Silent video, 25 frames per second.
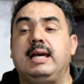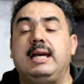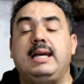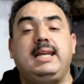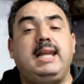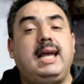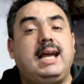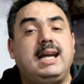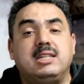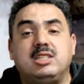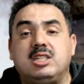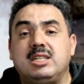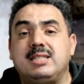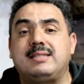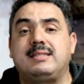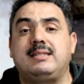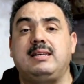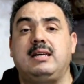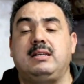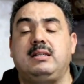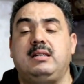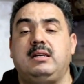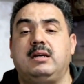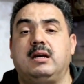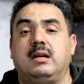الحاجه
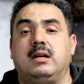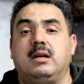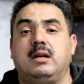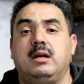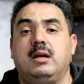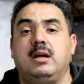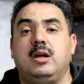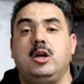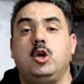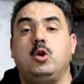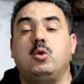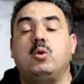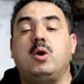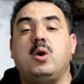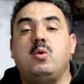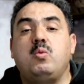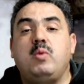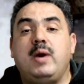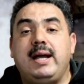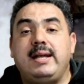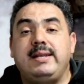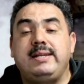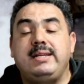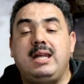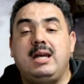الثانيه وهو
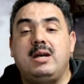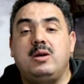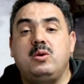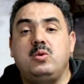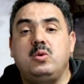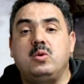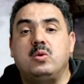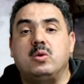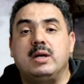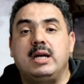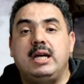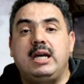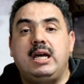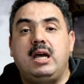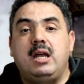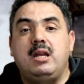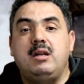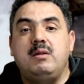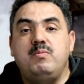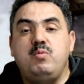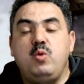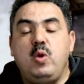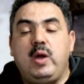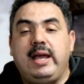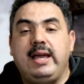انه
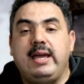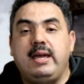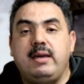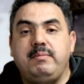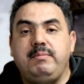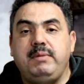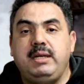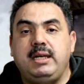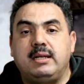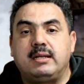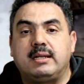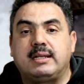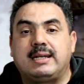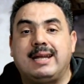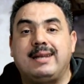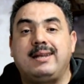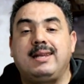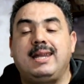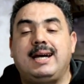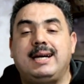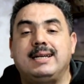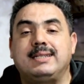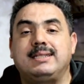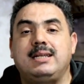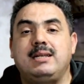المحامين
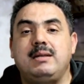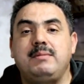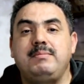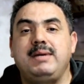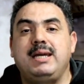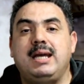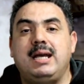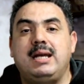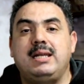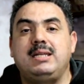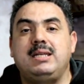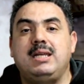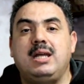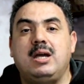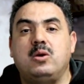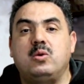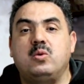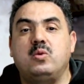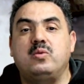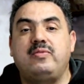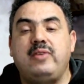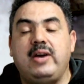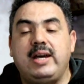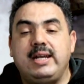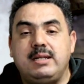كنلاحظنا
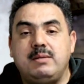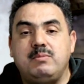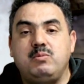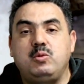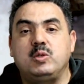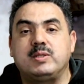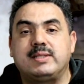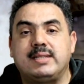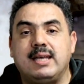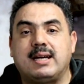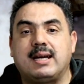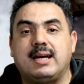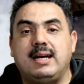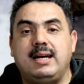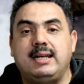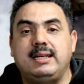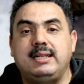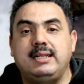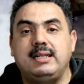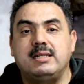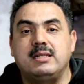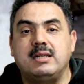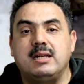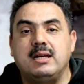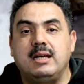بانه في هاد
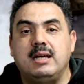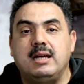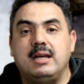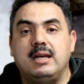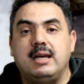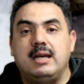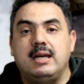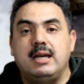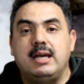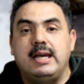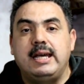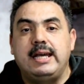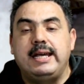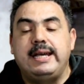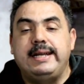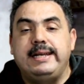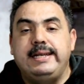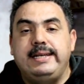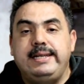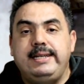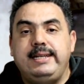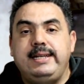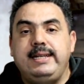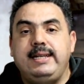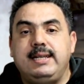المعتقلين
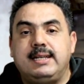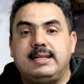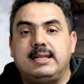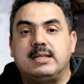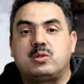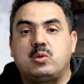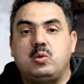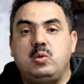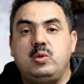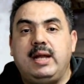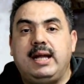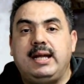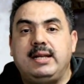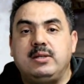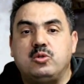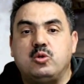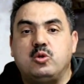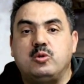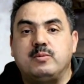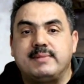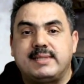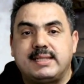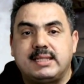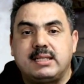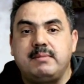اللي كتكون
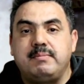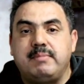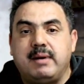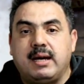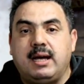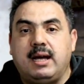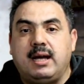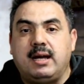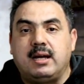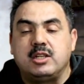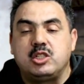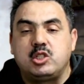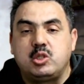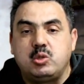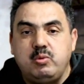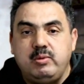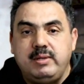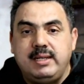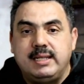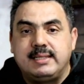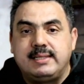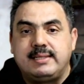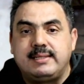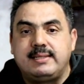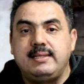عندهم صبغه
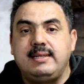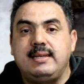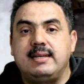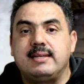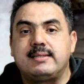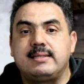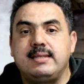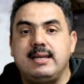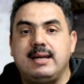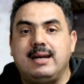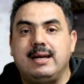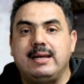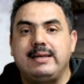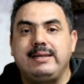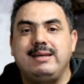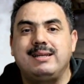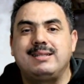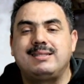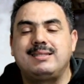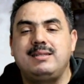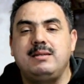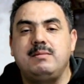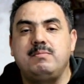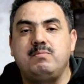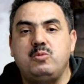شويه السياسه
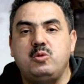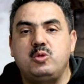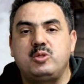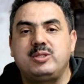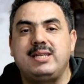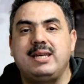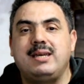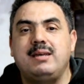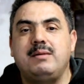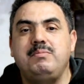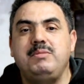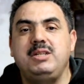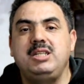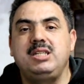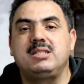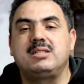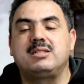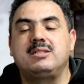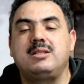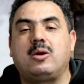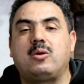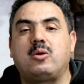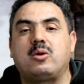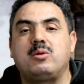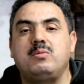يتم
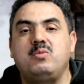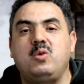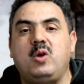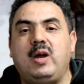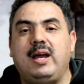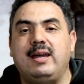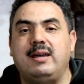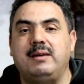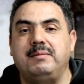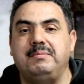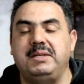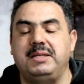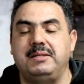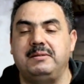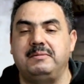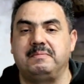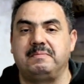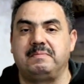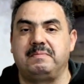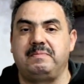تهميش دور المحامين